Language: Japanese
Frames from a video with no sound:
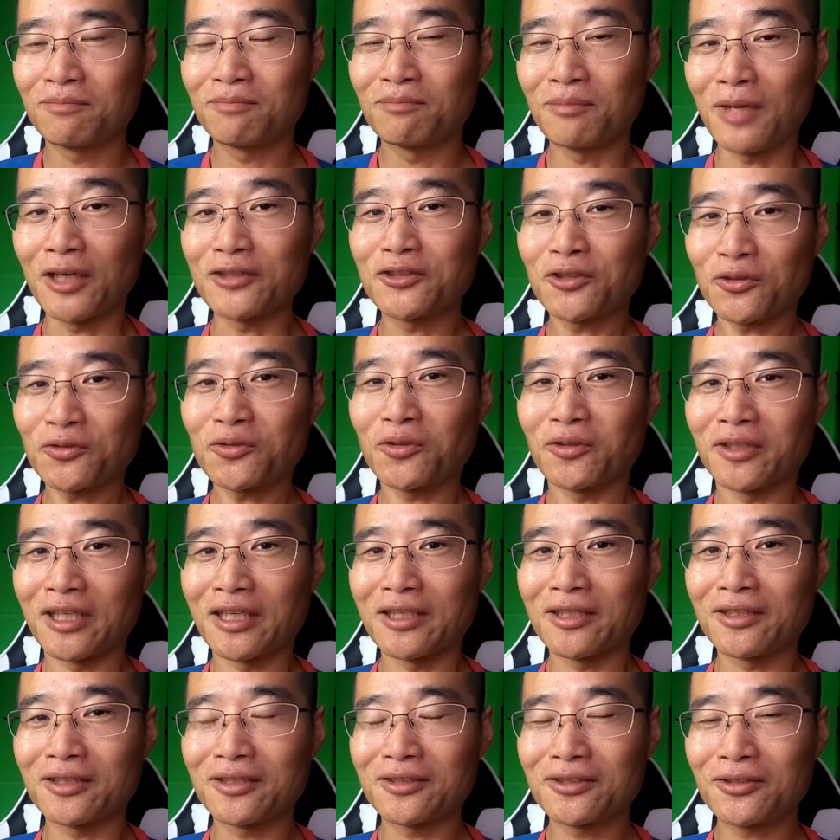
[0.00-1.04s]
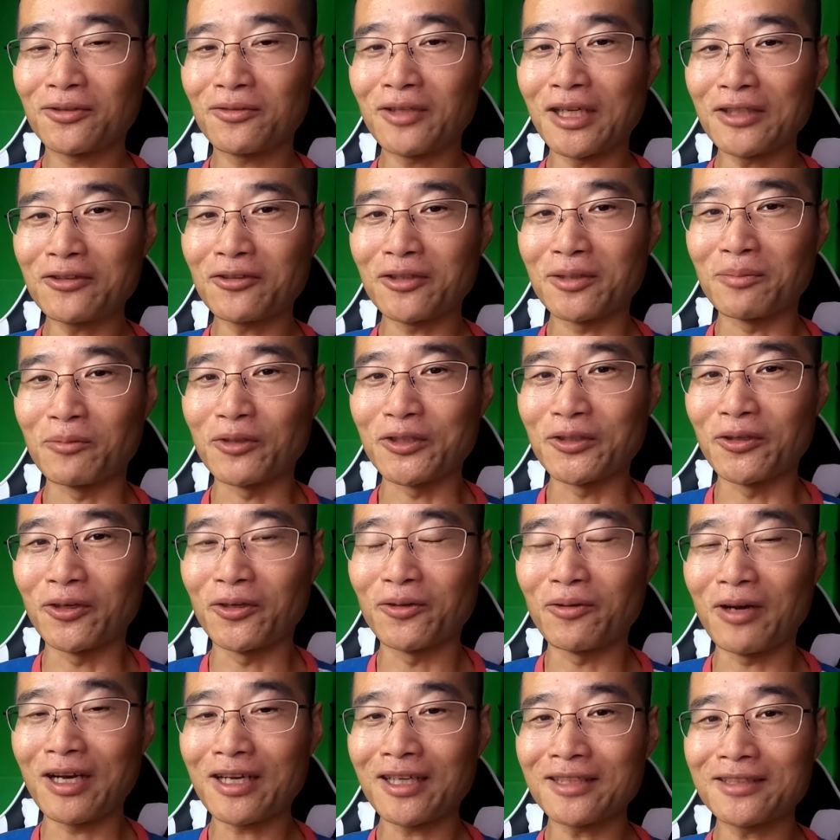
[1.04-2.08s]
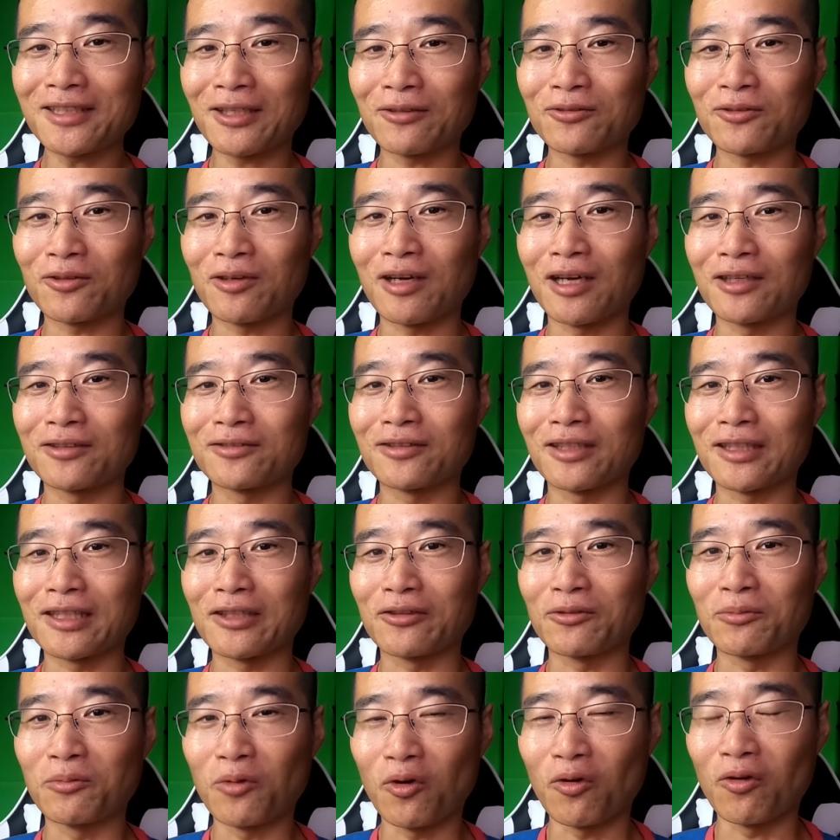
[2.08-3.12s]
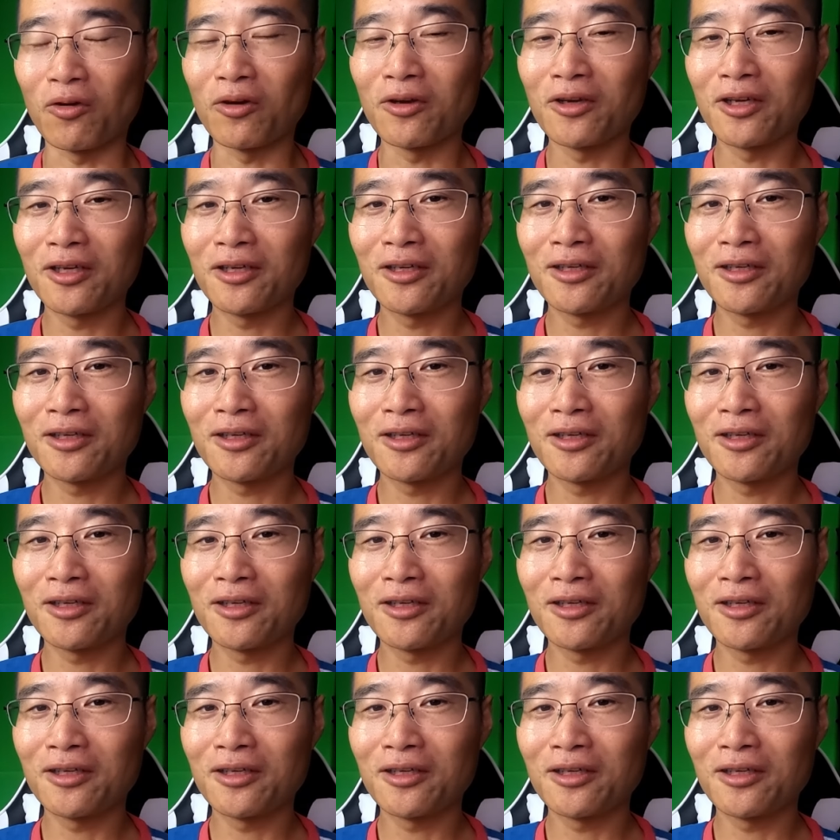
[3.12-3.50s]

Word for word: まあちょっとね、その後でもいろいろ分かったことがあるんだけども、